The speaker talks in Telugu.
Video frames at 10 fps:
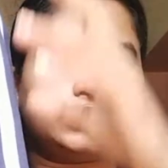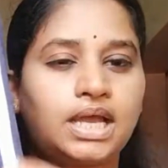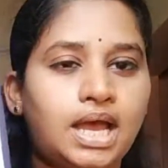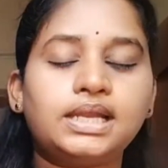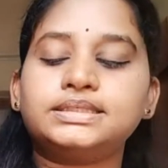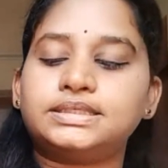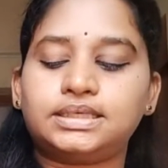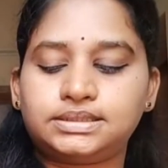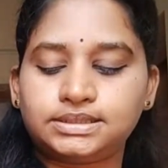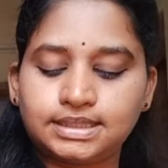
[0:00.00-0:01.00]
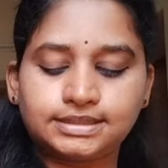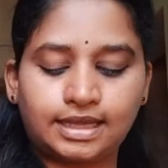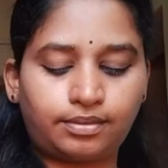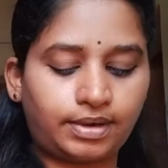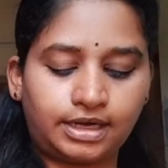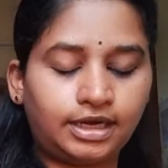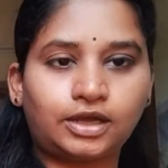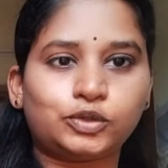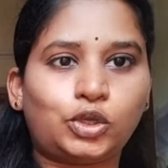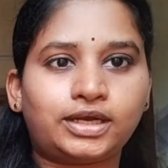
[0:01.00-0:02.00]
చాలా సెర్చ్ చేశాను అనమాట
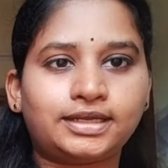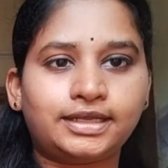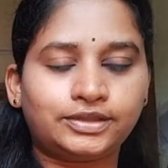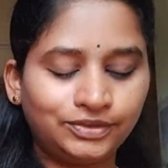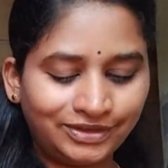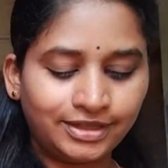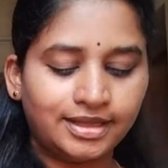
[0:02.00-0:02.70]
నాకు దొరకలేదు